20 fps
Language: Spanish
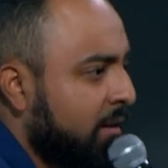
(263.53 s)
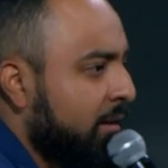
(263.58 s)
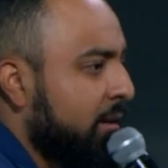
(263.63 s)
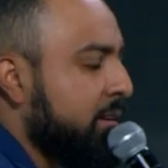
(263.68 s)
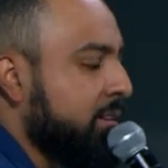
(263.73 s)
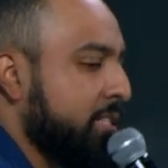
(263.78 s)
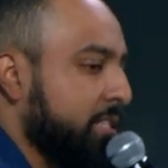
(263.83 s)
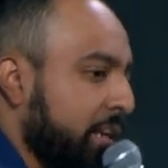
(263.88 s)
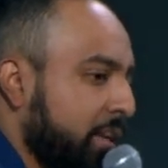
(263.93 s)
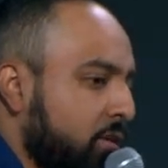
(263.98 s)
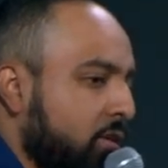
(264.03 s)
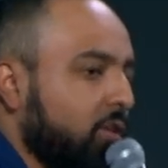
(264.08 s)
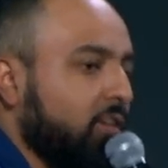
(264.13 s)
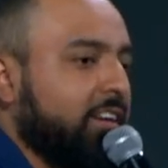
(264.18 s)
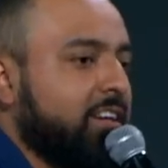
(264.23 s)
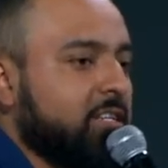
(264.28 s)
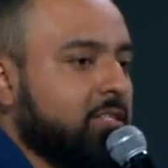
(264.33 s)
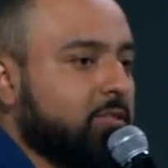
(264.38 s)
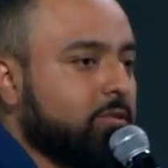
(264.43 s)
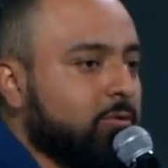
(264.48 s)
Señor
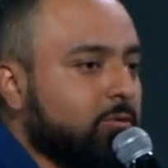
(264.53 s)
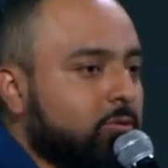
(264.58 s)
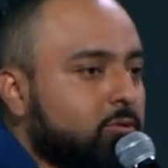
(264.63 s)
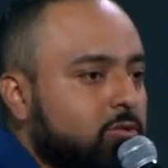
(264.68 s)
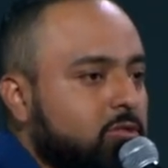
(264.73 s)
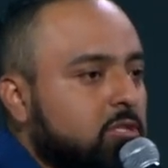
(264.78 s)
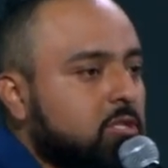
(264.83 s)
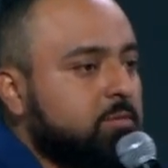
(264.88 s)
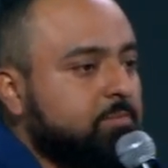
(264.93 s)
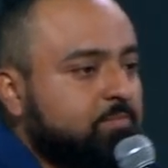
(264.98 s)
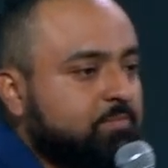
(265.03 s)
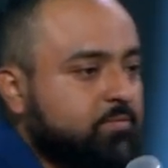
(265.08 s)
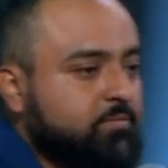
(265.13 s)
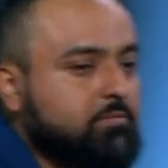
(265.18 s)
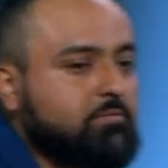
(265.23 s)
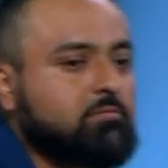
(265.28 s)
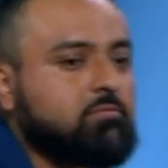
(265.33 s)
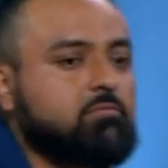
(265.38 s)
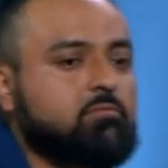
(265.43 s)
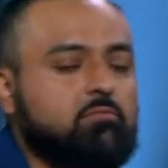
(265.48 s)
Jesús,
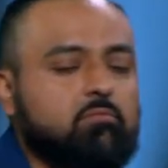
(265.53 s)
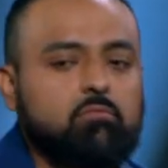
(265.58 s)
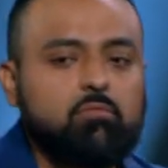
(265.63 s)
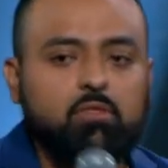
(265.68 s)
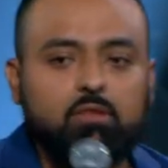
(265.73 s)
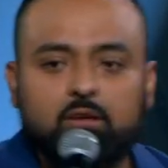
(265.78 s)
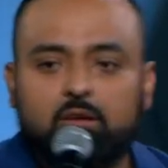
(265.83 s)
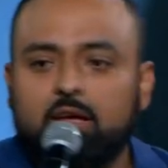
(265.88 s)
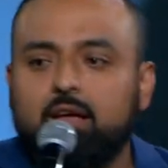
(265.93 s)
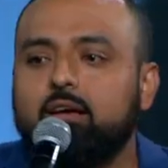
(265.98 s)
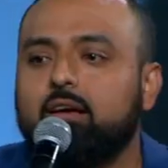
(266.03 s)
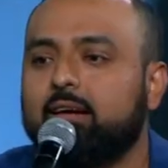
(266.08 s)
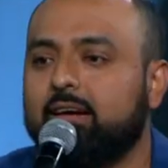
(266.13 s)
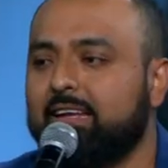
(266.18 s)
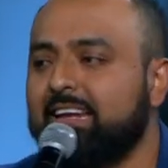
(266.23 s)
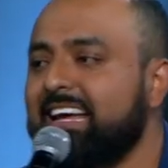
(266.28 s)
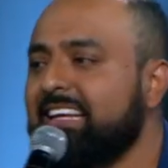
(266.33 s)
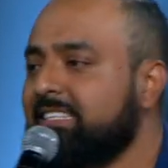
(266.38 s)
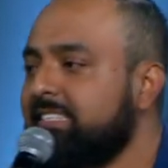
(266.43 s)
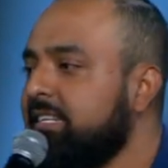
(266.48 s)

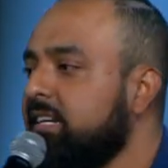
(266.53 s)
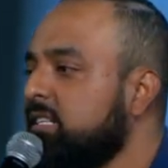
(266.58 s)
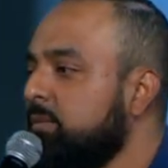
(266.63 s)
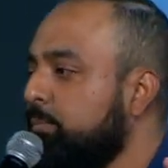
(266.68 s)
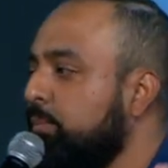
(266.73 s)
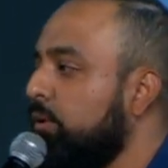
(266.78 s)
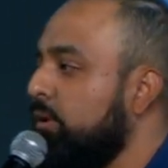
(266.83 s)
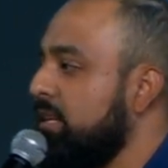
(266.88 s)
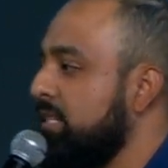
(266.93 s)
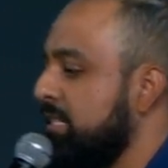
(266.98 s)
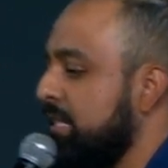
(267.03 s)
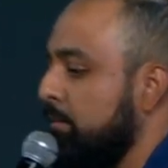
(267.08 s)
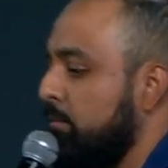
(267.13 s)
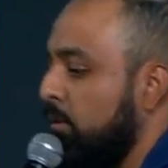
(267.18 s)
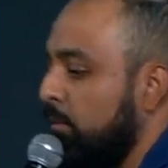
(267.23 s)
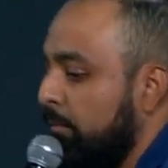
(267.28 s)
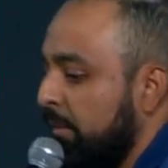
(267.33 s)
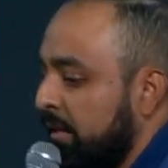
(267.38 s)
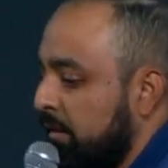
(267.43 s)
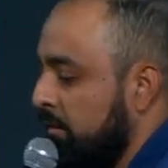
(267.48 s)
gracias por este
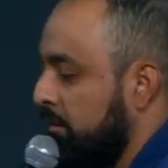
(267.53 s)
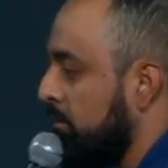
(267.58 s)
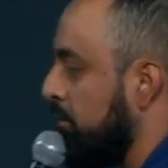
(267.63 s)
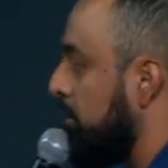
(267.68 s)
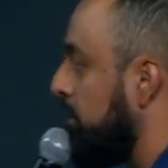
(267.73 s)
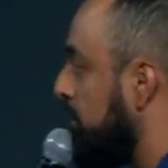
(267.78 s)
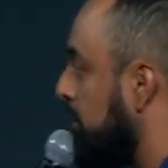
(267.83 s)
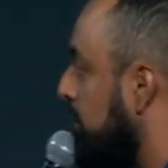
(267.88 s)
momento.